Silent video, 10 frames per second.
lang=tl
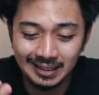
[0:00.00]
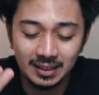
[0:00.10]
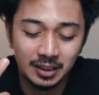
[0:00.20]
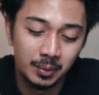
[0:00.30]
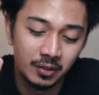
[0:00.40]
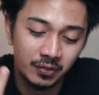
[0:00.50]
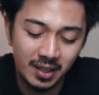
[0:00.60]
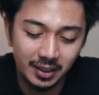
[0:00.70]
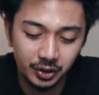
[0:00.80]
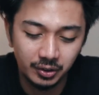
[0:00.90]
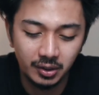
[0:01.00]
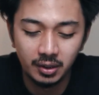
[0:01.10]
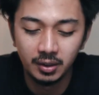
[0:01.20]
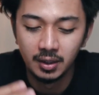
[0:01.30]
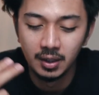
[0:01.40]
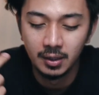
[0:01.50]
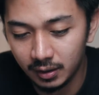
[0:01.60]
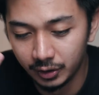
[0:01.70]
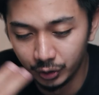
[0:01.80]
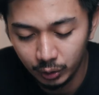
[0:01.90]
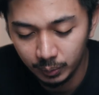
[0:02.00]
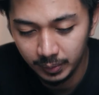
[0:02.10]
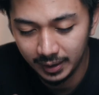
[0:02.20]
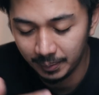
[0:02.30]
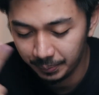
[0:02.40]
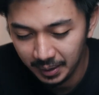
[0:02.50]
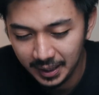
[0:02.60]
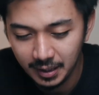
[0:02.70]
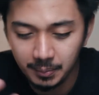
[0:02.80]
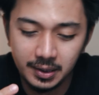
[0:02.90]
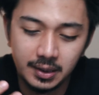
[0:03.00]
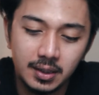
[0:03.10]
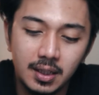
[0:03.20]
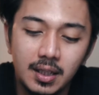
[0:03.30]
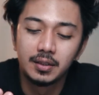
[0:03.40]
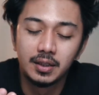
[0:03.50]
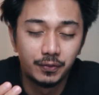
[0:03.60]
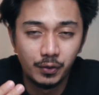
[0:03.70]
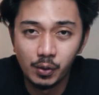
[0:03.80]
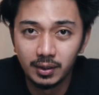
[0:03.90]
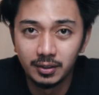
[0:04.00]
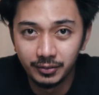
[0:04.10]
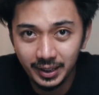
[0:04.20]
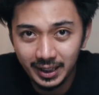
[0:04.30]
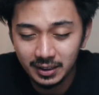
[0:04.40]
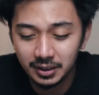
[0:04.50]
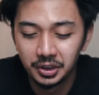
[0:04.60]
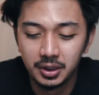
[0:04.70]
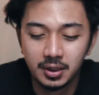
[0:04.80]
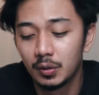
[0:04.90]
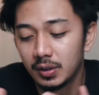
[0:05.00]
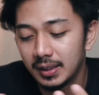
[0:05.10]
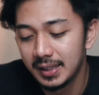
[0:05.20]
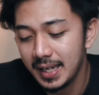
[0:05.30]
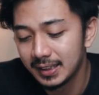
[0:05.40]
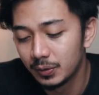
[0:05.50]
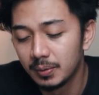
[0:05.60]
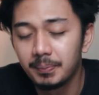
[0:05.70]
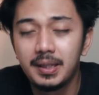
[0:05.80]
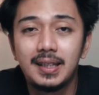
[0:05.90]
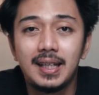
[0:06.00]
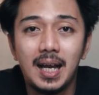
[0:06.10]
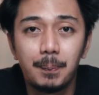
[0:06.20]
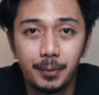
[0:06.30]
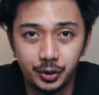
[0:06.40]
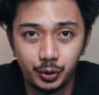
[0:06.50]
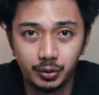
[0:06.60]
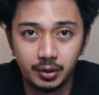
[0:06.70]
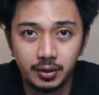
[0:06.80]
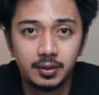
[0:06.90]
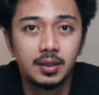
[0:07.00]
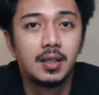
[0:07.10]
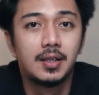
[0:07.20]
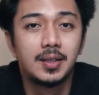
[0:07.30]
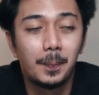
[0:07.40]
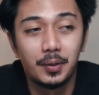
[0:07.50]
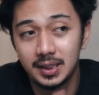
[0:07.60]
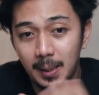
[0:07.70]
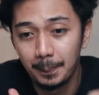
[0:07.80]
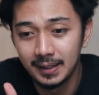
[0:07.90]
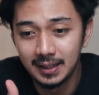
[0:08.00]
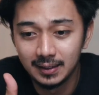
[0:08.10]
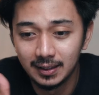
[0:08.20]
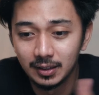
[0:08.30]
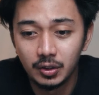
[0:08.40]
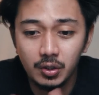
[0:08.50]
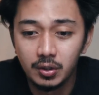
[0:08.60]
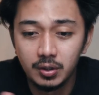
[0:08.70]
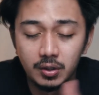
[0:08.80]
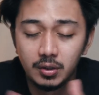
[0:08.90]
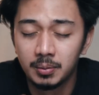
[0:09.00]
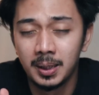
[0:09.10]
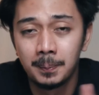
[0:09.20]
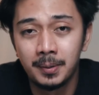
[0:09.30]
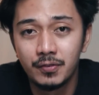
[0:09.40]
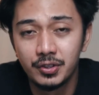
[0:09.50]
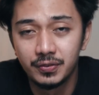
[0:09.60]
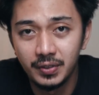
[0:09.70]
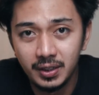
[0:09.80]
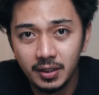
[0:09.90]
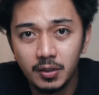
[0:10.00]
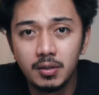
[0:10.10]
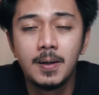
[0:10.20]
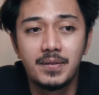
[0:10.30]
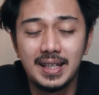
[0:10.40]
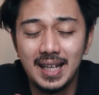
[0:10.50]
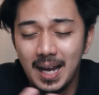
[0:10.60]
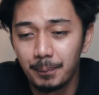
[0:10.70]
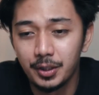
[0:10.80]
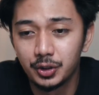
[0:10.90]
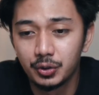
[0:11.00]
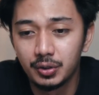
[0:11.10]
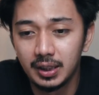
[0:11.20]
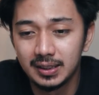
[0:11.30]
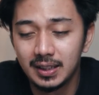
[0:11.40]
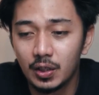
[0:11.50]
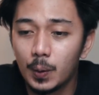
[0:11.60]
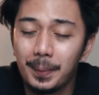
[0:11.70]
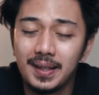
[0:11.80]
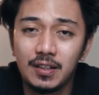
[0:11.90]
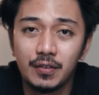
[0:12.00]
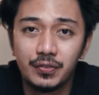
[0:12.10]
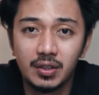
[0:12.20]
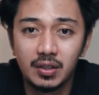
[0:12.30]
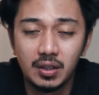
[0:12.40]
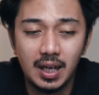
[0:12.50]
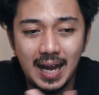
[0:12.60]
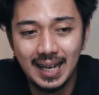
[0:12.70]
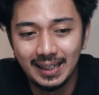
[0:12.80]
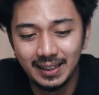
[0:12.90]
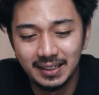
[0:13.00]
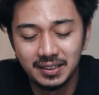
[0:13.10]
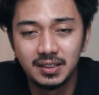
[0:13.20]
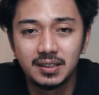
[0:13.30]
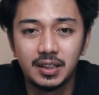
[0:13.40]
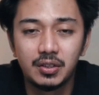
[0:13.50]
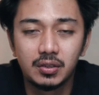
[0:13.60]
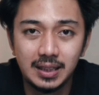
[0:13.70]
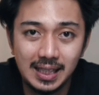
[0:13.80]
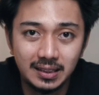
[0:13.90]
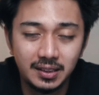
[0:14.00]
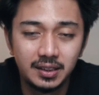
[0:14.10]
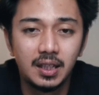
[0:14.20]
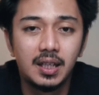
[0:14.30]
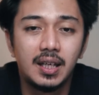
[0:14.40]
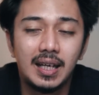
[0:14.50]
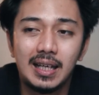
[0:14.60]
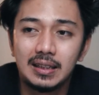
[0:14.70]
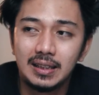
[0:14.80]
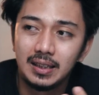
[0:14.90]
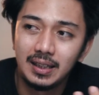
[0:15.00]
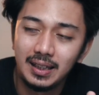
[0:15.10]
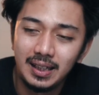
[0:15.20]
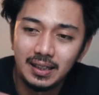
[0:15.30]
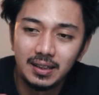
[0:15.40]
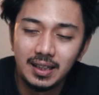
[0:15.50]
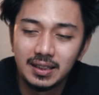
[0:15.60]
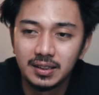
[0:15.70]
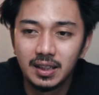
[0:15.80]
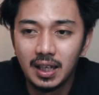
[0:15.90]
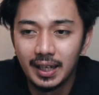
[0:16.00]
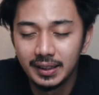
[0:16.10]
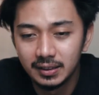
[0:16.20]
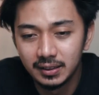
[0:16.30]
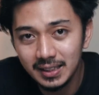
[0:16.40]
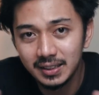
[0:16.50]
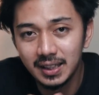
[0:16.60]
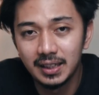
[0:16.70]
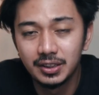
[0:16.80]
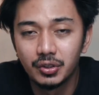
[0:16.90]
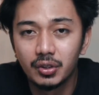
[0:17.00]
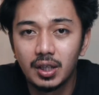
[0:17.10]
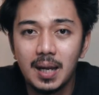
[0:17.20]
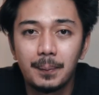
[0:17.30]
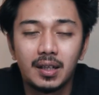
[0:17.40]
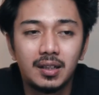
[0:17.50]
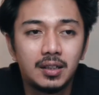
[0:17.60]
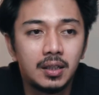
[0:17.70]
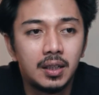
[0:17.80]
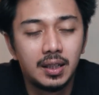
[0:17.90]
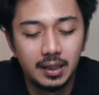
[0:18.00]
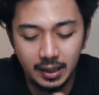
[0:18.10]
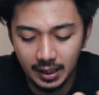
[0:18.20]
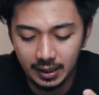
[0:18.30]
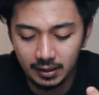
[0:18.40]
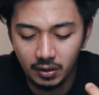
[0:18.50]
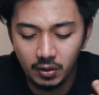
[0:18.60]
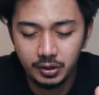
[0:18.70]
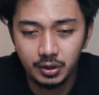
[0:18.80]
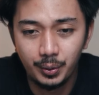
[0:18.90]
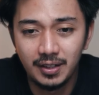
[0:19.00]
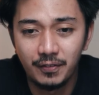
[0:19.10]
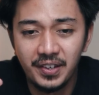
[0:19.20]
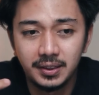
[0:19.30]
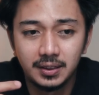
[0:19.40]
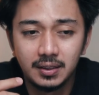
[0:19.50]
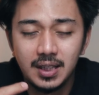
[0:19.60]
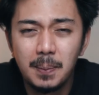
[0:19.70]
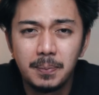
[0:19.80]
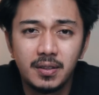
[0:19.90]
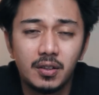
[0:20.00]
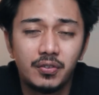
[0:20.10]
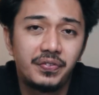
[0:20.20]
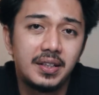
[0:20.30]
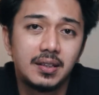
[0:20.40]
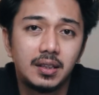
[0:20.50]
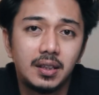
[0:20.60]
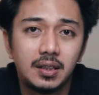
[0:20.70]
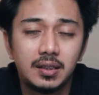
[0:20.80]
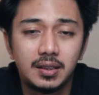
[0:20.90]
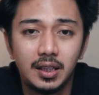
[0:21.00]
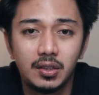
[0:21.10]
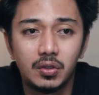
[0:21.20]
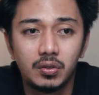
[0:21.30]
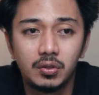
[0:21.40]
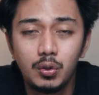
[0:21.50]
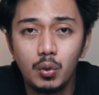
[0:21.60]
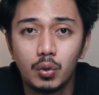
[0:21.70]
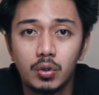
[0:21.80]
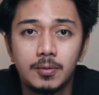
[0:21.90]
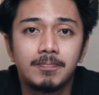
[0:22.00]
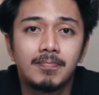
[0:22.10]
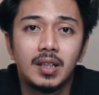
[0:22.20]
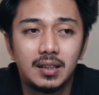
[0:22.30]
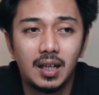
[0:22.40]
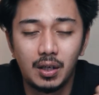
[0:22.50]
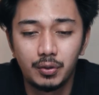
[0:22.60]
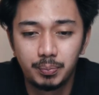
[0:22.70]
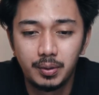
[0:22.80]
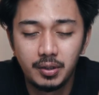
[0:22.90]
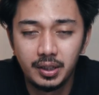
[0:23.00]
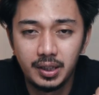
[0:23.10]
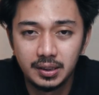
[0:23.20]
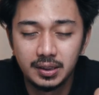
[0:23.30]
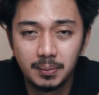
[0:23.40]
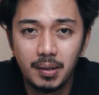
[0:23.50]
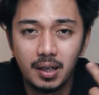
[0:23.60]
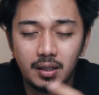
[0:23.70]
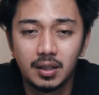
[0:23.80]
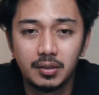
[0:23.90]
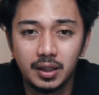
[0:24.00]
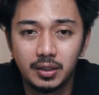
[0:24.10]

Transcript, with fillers: na natin yung manufacturer, the zoom and primes, and then the focal range. So the next will be the aperture. Napag-usapan natin to on my previous video. The aperture is the opening of your iris sa yung lens and it lets the light inside your camera and also it affects the depth of field sa iyong look and how blurry the background.